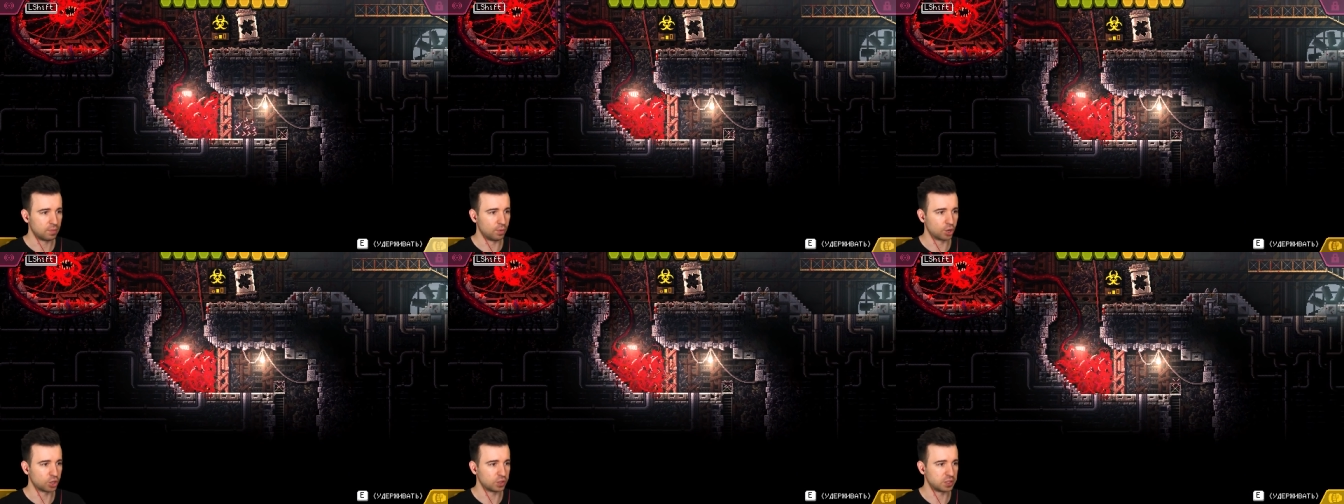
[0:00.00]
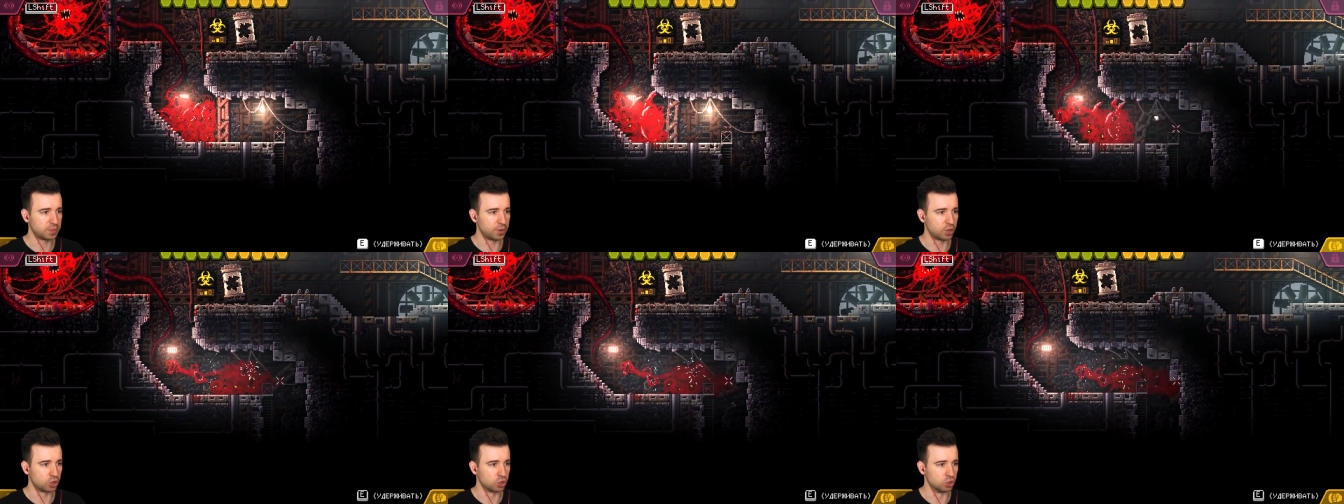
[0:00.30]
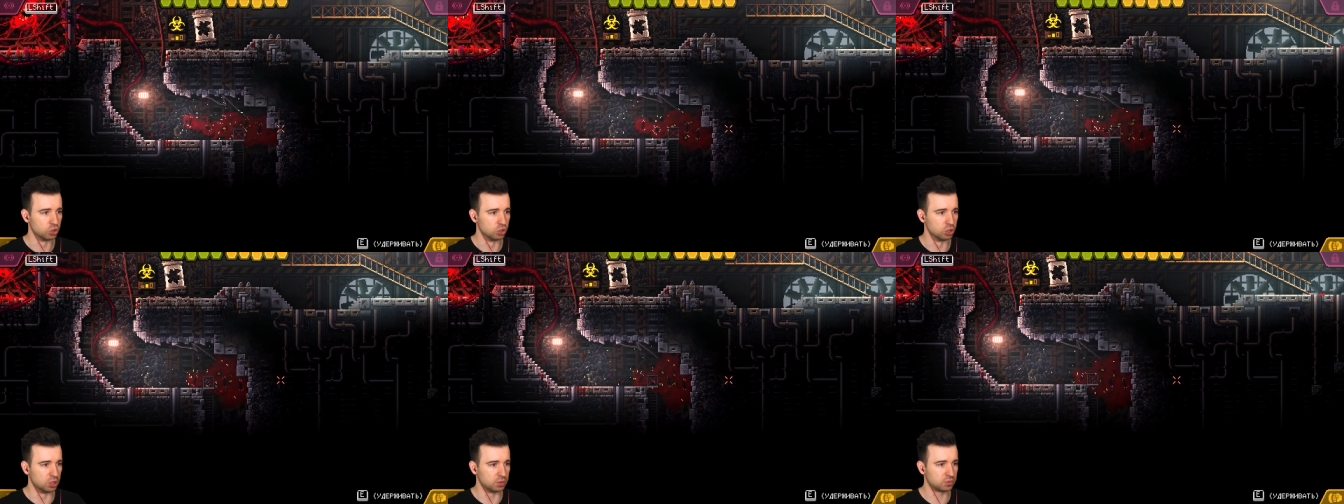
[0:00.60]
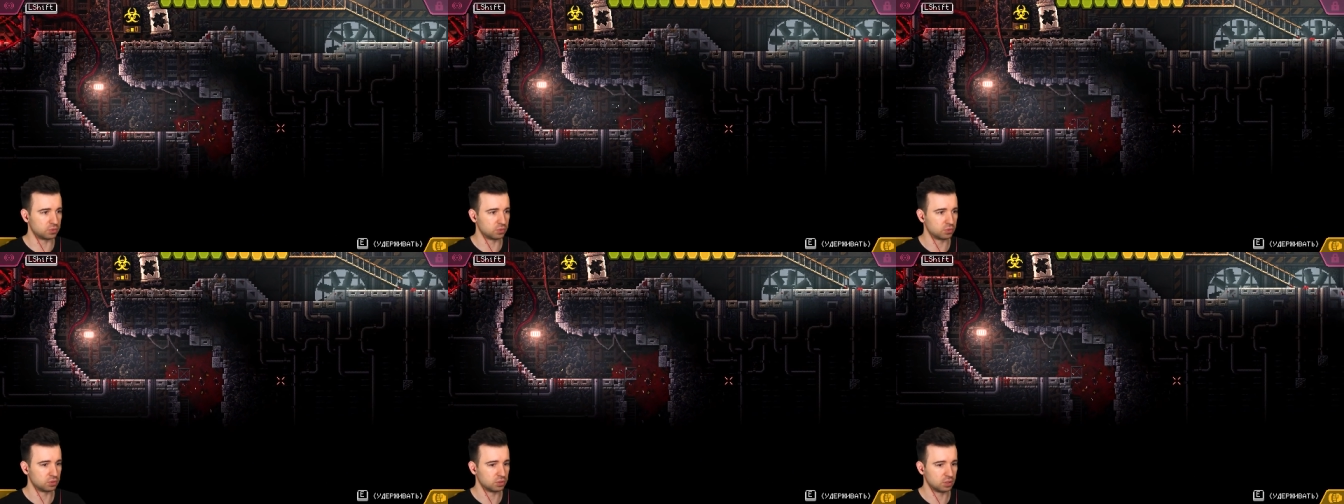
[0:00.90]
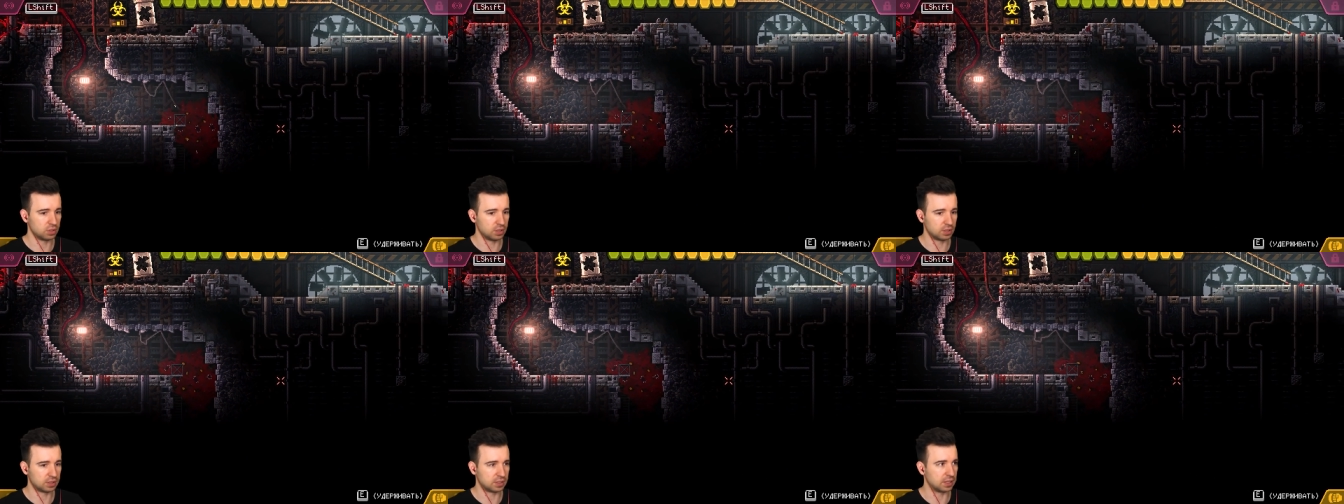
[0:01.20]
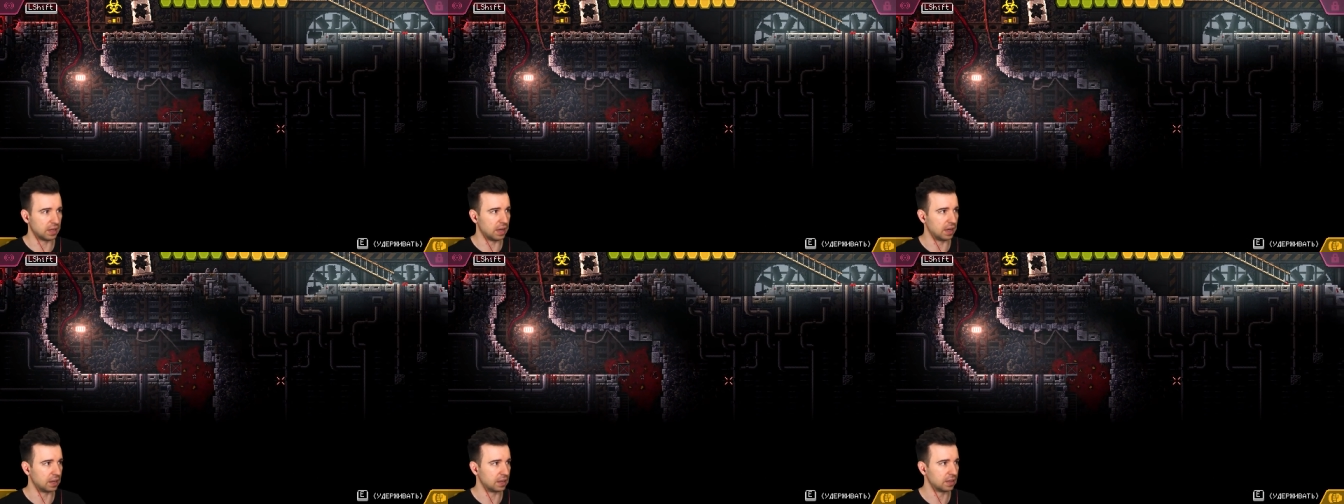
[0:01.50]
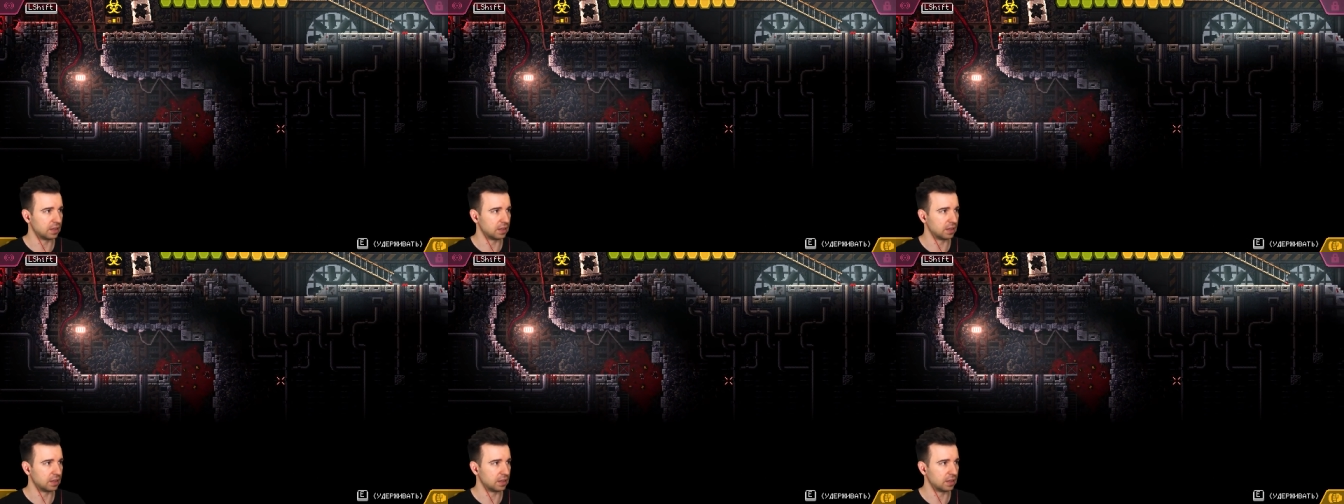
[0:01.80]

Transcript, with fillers: мы можем теперь... Э, вот так.